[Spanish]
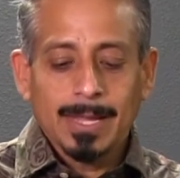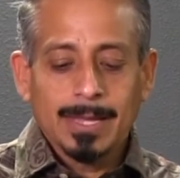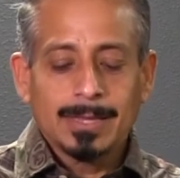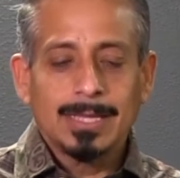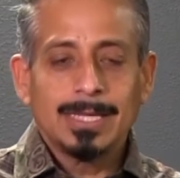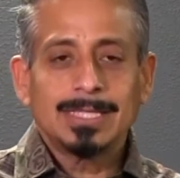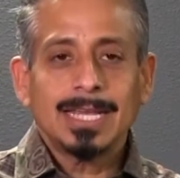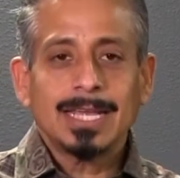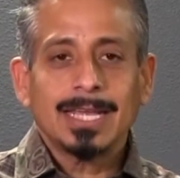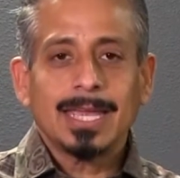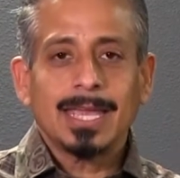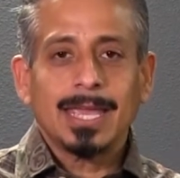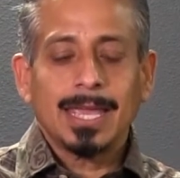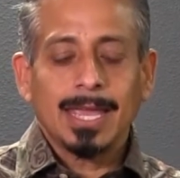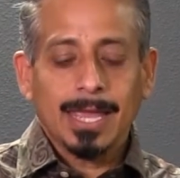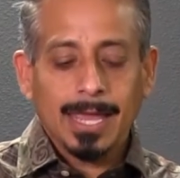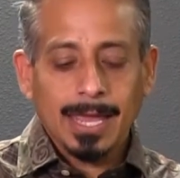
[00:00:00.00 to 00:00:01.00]
Dice
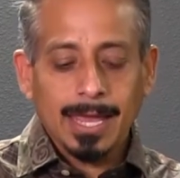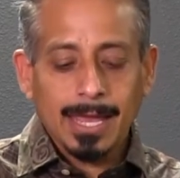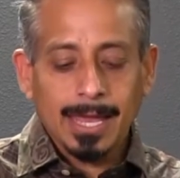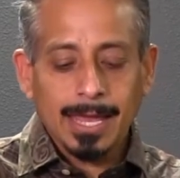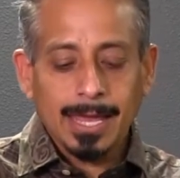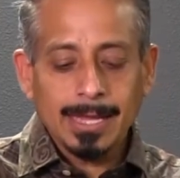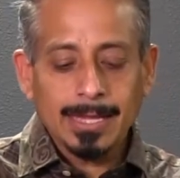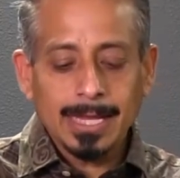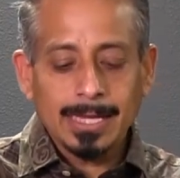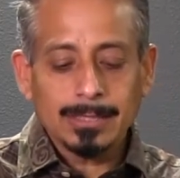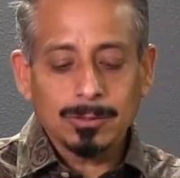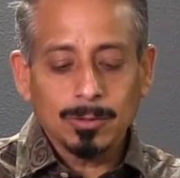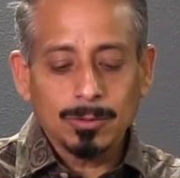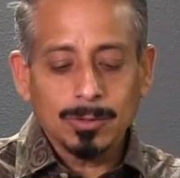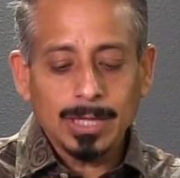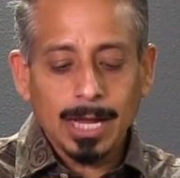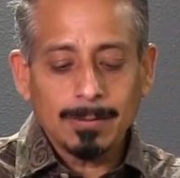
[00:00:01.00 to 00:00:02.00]
que
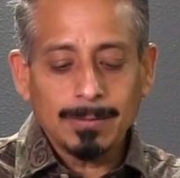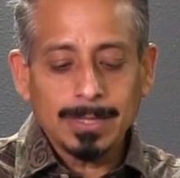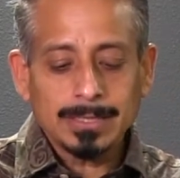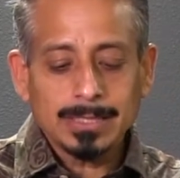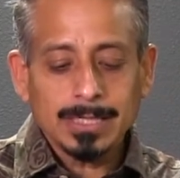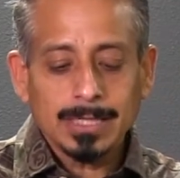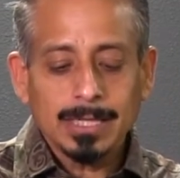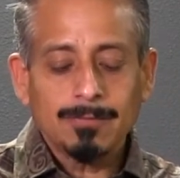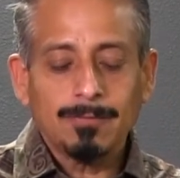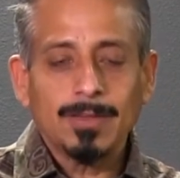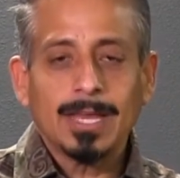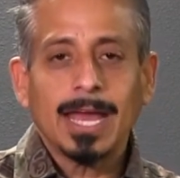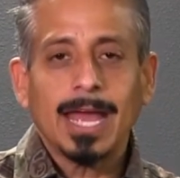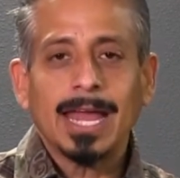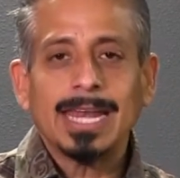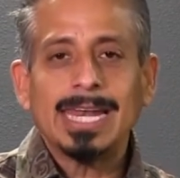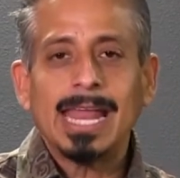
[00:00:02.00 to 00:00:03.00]
inescrutable
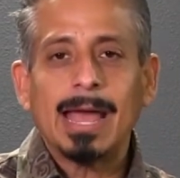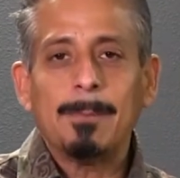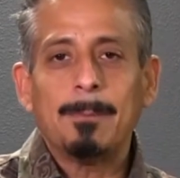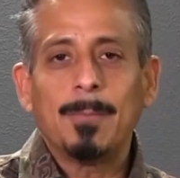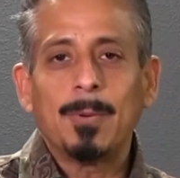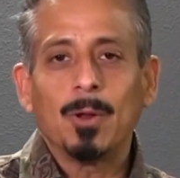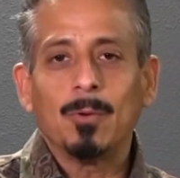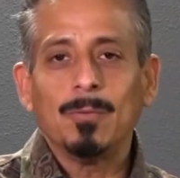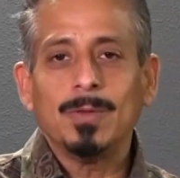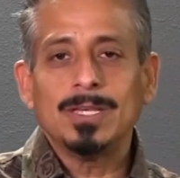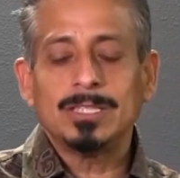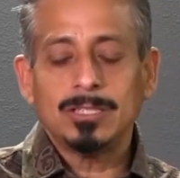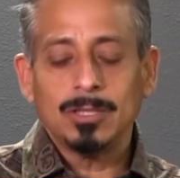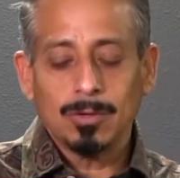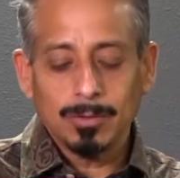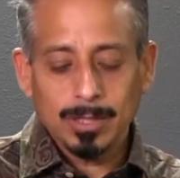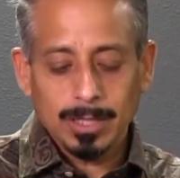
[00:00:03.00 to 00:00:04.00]
significa la
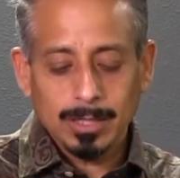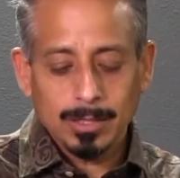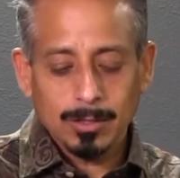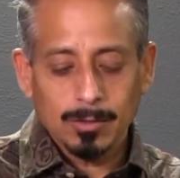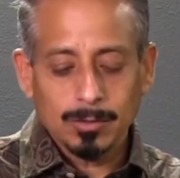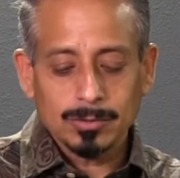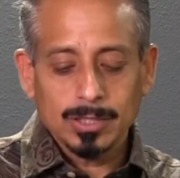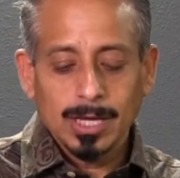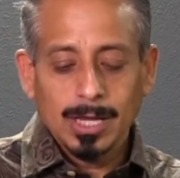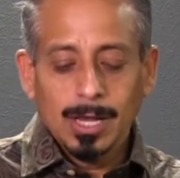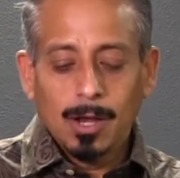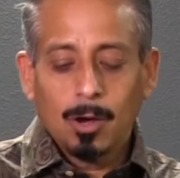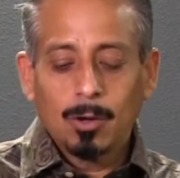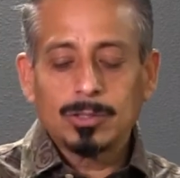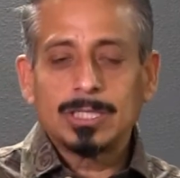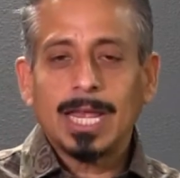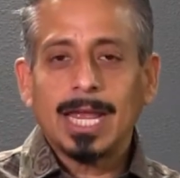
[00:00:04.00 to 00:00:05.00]
provisión de Dios,
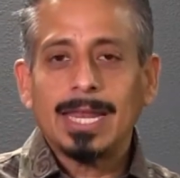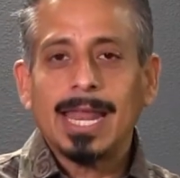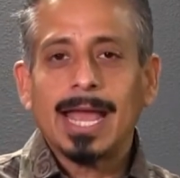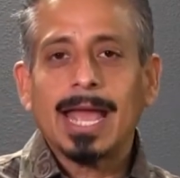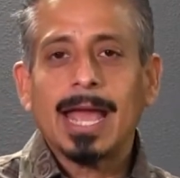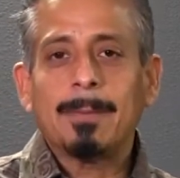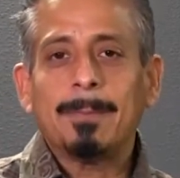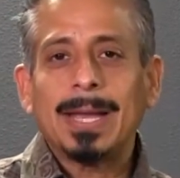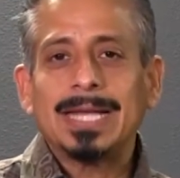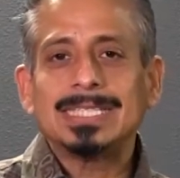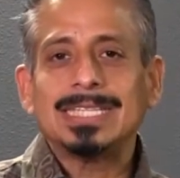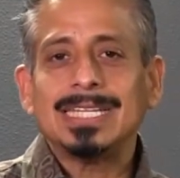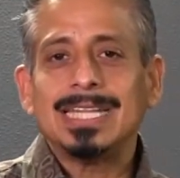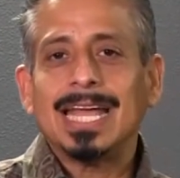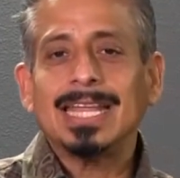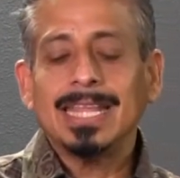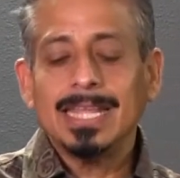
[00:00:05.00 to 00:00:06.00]
o sea, la
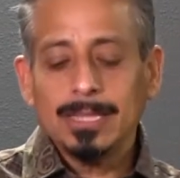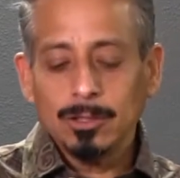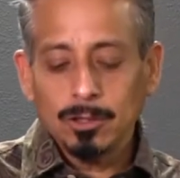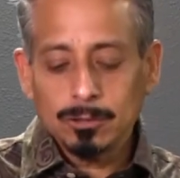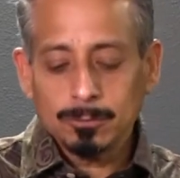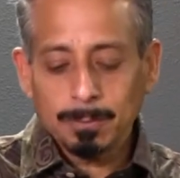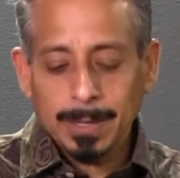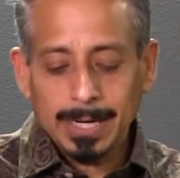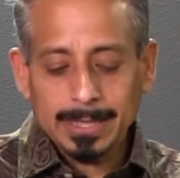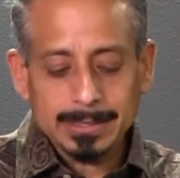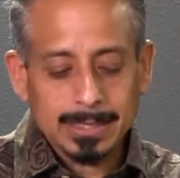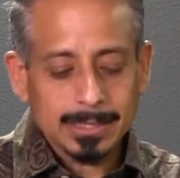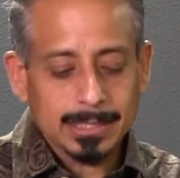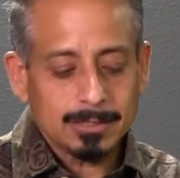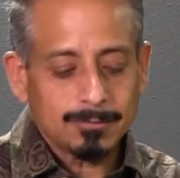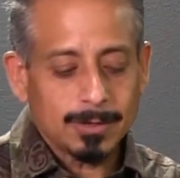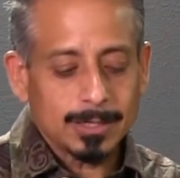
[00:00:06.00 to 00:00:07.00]
capacidad de Dios para
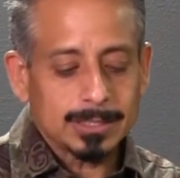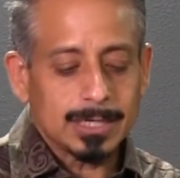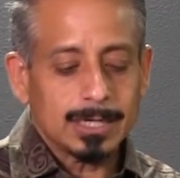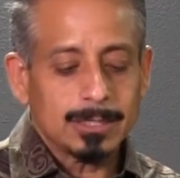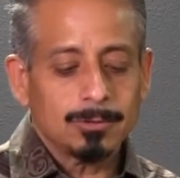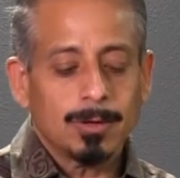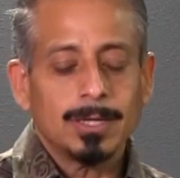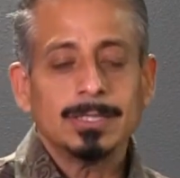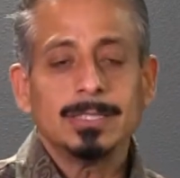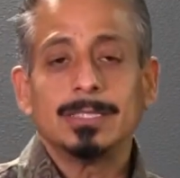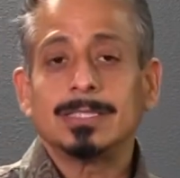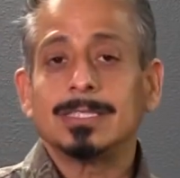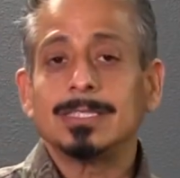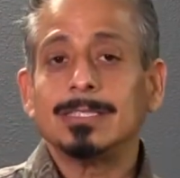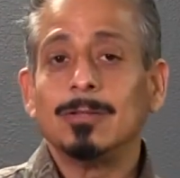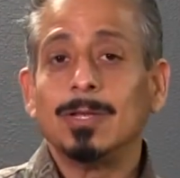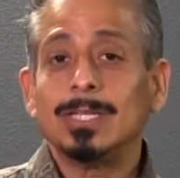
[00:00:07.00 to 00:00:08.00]
satisfacer todas
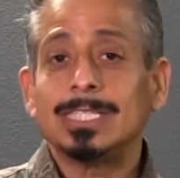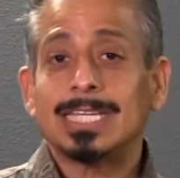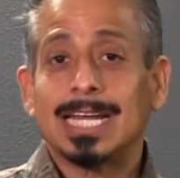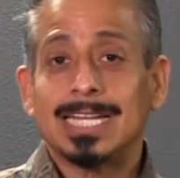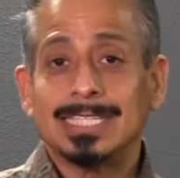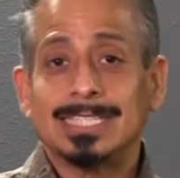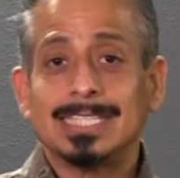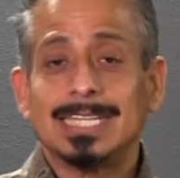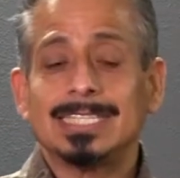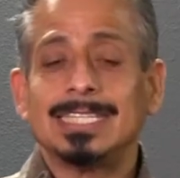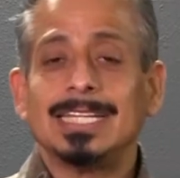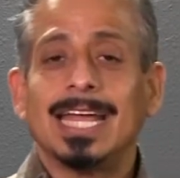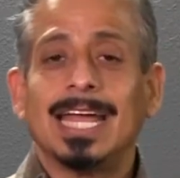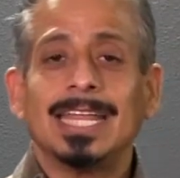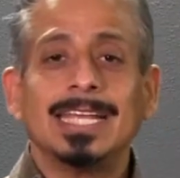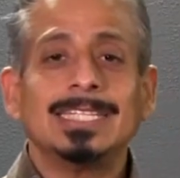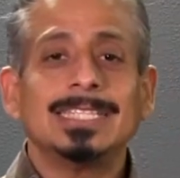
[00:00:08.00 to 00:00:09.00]
nuestras
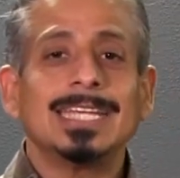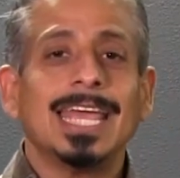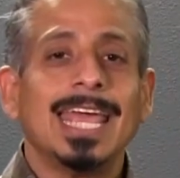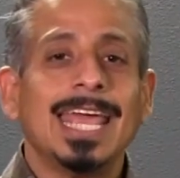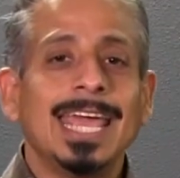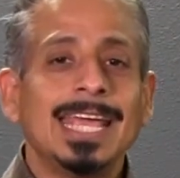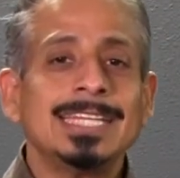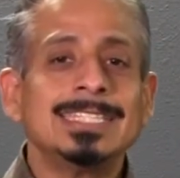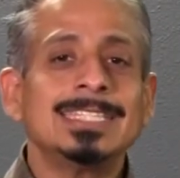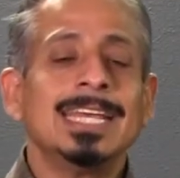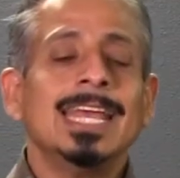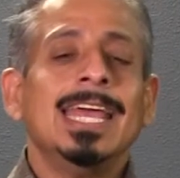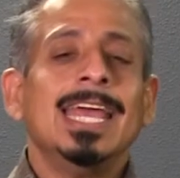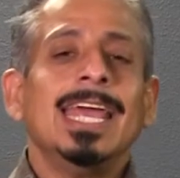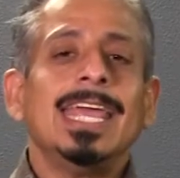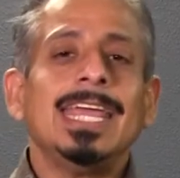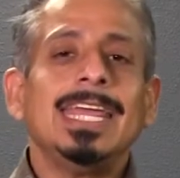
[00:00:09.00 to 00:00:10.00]
necesidades es
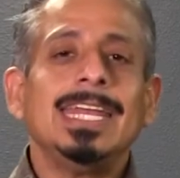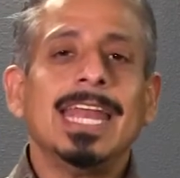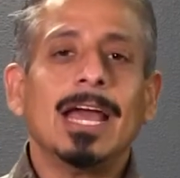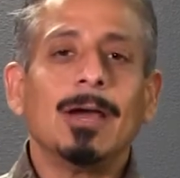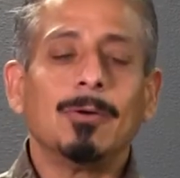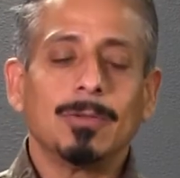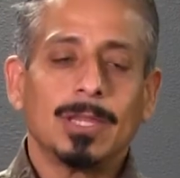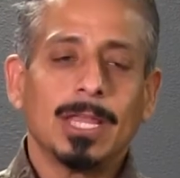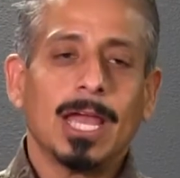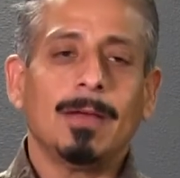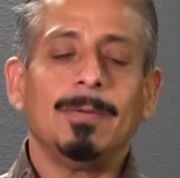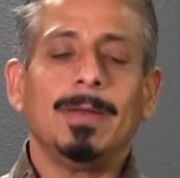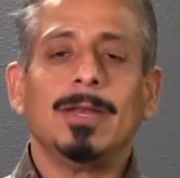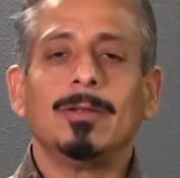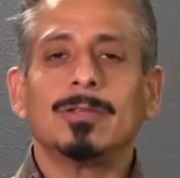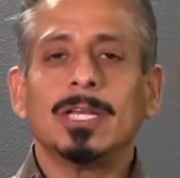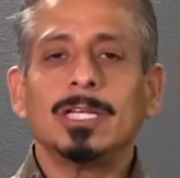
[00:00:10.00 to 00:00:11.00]

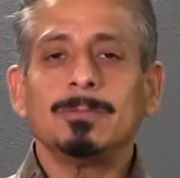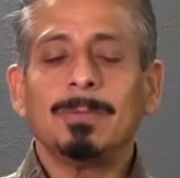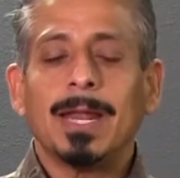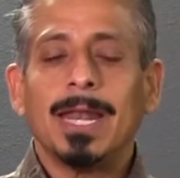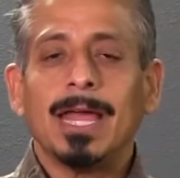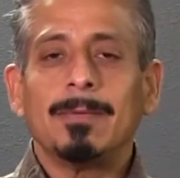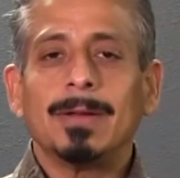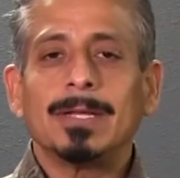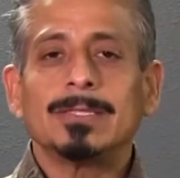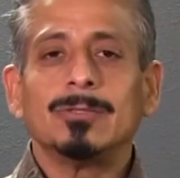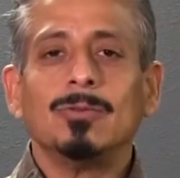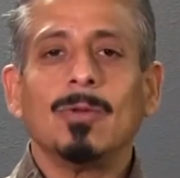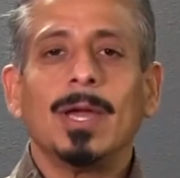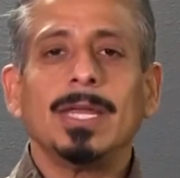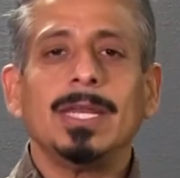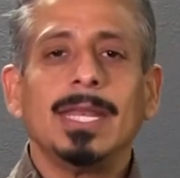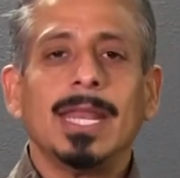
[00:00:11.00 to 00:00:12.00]
inagotable. En otras palabras,
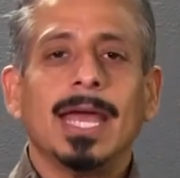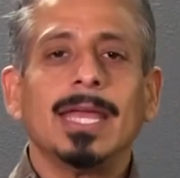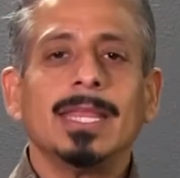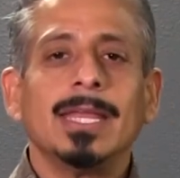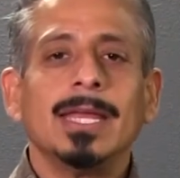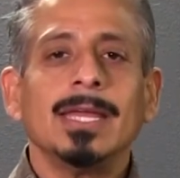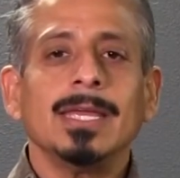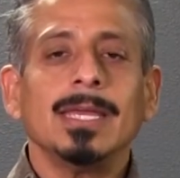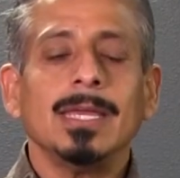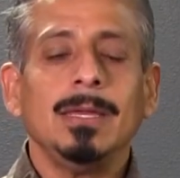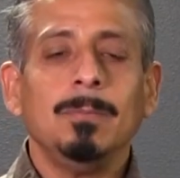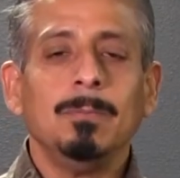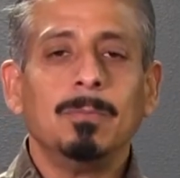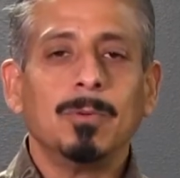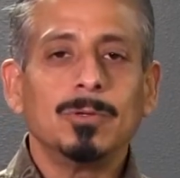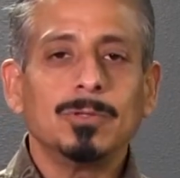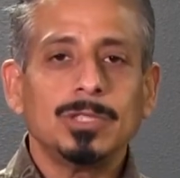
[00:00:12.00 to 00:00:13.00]
no hay nada
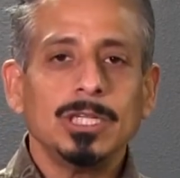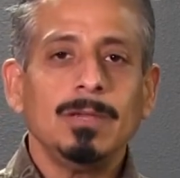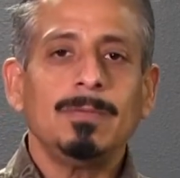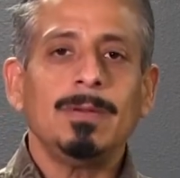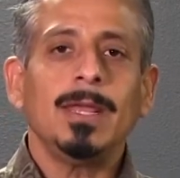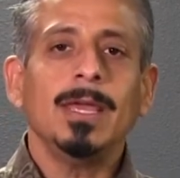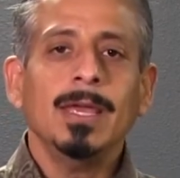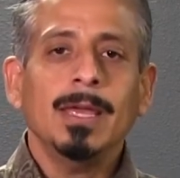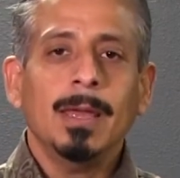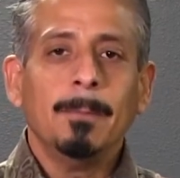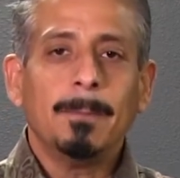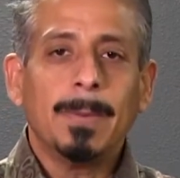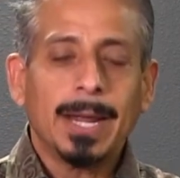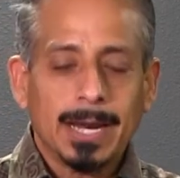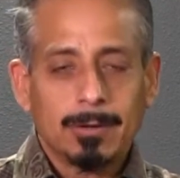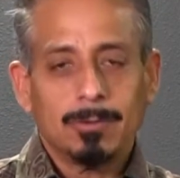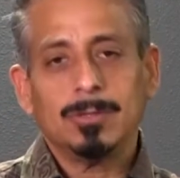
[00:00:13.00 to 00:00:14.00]
imposible
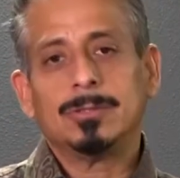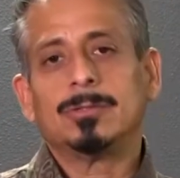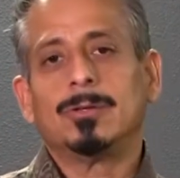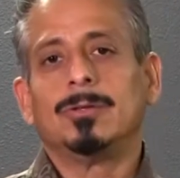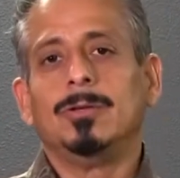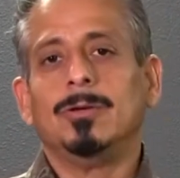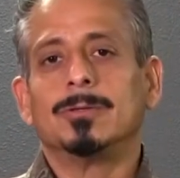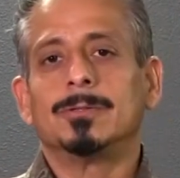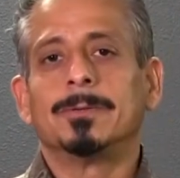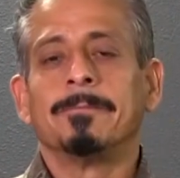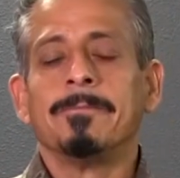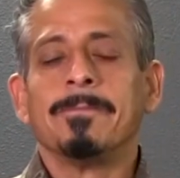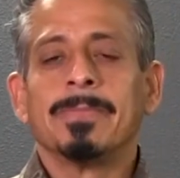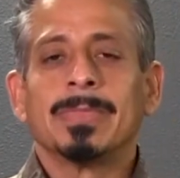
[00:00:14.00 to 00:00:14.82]
para nuestro Dios.